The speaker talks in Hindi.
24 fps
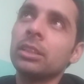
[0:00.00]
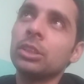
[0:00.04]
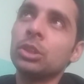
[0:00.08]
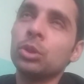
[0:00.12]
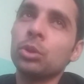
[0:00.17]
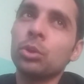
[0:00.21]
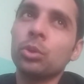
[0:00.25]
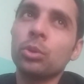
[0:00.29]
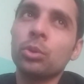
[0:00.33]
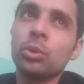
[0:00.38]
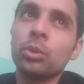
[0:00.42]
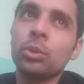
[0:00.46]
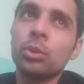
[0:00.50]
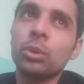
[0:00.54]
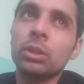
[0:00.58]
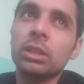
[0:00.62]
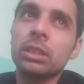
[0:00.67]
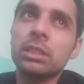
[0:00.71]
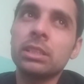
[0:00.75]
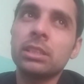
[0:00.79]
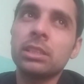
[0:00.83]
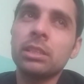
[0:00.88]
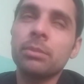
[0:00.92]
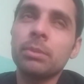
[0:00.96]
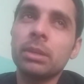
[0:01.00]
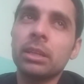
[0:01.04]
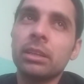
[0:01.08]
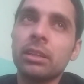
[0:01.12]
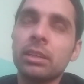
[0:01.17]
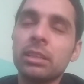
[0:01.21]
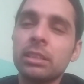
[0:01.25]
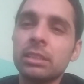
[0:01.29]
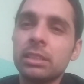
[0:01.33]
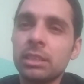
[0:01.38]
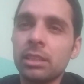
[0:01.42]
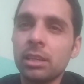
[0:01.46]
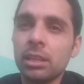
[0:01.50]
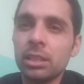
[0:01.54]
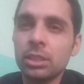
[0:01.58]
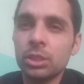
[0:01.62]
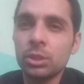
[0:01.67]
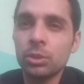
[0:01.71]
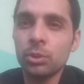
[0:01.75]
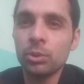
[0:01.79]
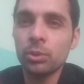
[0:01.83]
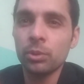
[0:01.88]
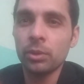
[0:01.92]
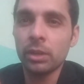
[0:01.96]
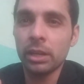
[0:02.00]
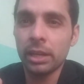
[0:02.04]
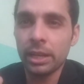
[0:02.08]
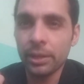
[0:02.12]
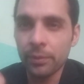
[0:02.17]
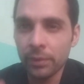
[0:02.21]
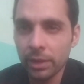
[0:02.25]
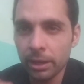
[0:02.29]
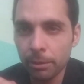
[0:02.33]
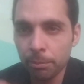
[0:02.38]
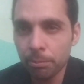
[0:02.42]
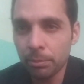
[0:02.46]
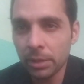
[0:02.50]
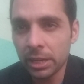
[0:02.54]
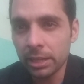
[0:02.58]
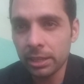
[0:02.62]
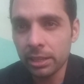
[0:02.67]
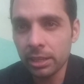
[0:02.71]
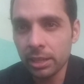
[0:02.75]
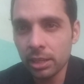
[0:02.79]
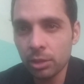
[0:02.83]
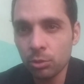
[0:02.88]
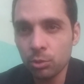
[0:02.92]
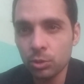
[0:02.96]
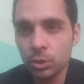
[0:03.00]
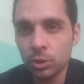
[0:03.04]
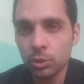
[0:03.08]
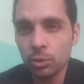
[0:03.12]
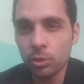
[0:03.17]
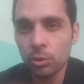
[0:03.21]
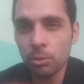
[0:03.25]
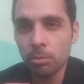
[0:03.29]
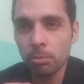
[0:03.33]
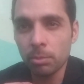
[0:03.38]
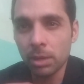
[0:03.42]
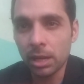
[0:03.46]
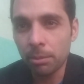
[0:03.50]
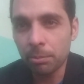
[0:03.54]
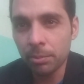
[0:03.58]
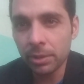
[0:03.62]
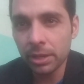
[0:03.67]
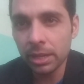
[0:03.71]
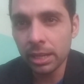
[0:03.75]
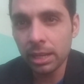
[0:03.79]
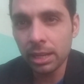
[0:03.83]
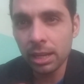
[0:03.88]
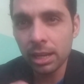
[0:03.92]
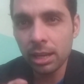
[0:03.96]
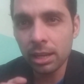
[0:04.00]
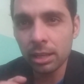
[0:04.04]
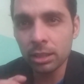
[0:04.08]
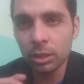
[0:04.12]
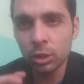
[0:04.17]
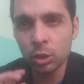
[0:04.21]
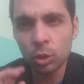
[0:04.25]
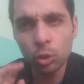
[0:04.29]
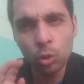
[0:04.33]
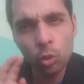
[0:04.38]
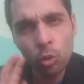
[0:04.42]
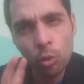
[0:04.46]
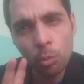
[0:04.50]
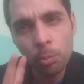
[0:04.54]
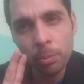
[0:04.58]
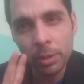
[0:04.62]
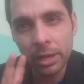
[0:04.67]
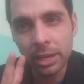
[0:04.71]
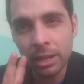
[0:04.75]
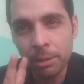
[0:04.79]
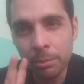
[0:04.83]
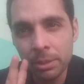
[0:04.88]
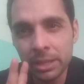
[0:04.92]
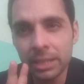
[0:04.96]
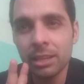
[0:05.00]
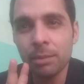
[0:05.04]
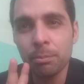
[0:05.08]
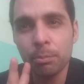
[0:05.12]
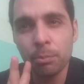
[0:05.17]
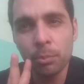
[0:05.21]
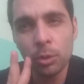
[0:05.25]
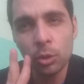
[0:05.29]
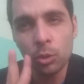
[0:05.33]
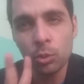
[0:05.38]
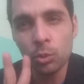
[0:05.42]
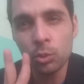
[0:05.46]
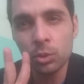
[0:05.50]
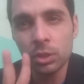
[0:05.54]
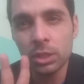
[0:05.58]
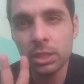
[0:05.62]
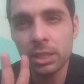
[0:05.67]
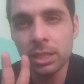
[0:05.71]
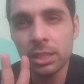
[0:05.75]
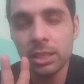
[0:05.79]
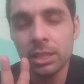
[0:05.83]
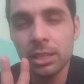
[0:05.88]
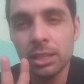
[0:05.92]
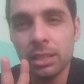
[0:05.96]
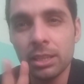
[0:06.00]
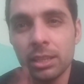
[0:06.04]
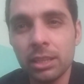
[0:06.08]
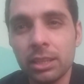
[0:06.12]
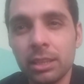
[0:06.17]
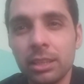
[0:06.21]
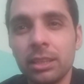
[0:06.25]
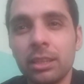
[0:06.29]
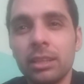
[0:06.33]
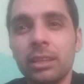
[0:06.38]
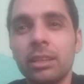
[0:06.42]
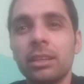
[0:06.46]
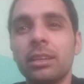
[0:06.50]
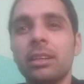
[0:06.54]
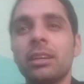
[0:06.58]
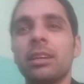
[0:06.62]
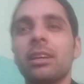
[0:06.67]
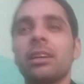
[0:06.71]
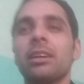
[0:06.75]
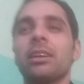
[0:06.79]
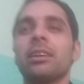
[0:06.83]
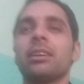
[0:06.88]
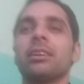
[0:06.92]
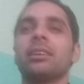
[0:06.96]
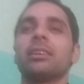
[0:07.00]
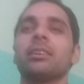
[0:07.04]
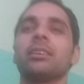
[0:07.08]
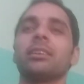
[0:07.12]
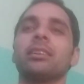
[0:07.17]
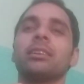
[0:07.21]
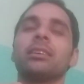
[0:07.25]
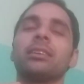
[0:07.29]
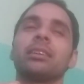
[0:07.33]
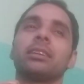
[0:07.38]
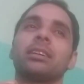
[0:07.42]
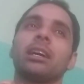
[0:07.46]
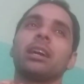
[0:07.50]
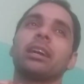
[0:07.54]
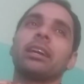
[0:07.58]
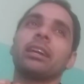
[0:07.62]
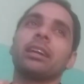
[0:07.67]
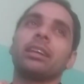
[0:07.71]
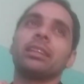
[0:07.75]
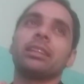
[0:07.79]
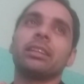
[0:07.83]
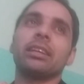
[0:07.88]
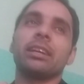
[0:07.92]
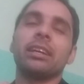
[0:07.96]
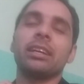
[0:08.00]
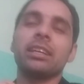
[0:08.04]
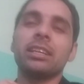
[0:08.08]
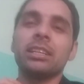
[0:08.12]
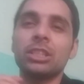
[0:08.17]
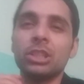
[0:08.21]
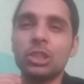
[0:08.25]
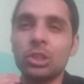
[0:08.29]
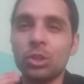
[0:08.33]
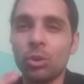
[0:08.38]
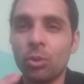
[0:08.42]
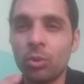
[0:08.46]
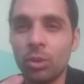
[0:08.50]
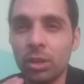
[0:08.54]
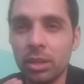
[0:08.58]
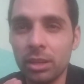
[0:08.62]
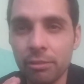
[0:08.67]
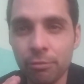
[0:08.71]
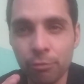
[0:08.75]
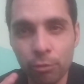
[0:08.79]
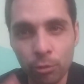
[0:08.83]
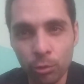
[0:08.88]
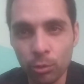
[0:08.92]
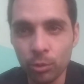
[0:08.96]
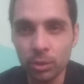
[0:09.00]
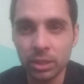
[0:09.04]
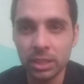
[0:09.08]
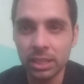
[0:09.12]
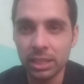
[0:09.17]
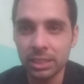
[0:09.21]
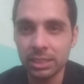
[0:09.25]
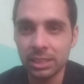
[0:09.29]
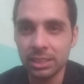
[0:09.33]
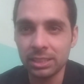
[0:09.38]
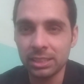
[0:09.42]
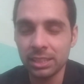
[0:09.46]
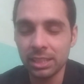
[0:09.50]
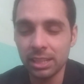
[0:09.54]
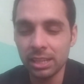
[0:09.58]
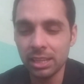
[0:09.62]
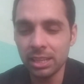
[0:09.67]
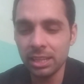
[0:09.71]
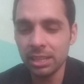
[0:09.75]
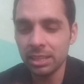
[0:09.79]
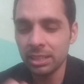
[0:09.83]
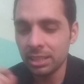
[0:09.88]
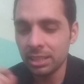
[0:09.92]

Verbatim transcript: जो किसी भी कंट्री का जो डेवलपमेंट है उसको मापने का दो पैरामीटर बहुत ही क्या कहते हैं स्ट्रॉन्गली फॉलो किया जाता है